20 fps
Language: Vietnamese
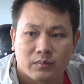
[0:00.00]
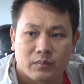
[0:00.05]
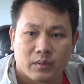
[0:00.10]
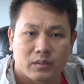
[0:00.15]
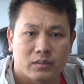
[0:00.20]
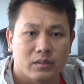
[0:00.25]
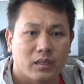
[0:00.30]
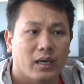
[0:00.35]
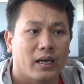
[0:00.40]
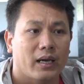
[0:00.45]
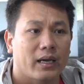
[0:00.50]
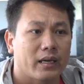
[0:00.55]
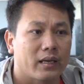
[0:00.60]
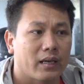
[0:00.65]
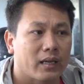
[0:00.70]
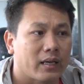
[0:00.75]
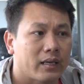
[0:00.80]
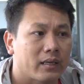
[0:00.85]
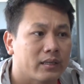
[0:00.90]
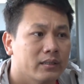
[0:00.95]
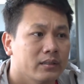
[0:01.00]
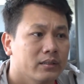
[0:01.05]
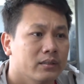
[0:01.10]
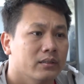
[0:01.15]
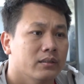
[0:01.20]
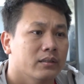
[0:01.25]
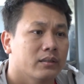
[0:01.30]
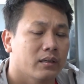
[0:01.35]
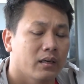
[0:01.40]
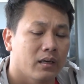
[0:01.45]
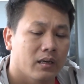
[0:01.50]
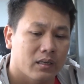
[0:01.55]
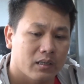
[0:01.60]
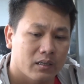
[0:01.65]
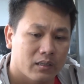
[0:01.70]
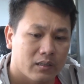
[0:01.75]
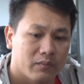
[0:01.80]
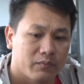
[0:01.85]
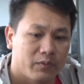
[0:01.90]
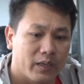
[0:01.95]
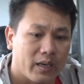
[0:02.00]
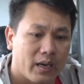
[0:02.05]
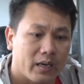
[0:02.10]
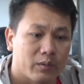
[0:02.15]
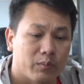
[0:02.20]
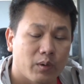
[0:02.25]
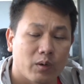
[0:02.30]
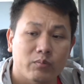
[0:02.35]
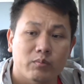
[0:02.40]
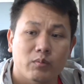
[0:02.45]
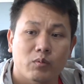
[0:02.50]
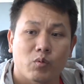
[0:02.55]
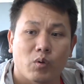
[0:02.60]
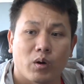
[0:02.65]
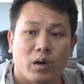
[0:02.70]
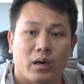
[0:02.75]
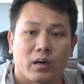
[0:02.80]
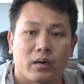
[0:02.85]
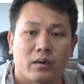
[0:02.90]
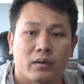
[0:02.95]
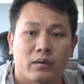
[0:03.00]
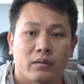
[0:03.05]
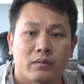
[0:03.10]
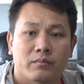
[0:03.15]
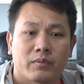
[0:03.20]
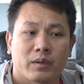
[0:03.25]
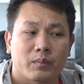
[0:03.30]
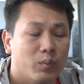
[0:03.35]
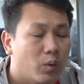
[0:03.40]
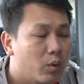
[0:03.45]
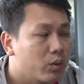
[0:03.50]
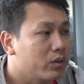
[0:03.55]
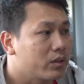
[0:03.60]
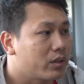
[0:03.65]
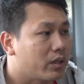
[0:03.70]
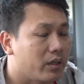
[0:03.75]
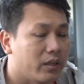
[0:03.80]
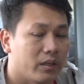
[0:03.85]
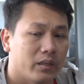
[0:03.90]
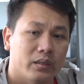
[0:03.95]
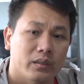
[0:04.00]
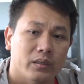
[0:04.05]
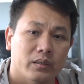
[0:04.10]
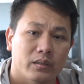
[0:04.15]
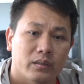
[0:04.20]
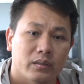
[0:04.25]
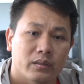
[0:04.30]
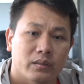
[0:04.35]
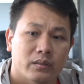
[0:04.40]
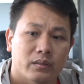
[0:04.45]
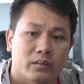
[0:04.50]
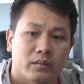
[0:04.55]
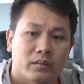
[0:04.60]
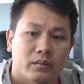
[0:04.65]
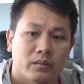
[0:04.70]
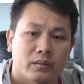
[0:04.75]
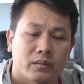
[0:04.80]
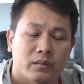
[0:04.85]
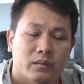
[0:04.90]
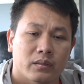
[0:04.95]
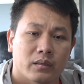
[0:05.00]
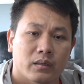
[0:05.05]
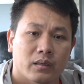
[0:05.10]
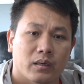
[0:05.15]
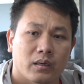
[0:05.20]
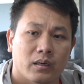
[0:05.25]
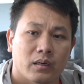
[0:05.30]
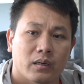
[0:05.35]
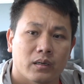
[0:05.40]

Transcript: và thứ hai là à, à với hai đội bóng của Văn Môn thì à,